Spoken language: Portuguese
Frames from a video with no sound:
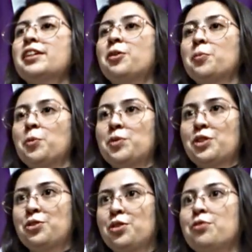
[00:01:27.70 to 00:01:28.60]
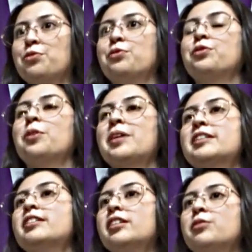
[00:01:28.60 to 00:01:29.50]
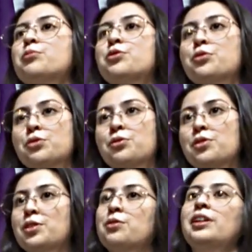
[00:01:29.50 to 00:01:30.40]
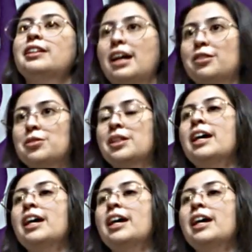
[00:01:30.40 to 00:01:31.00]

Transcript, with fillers: tem como objetivo formar cidadãos justos e solidários.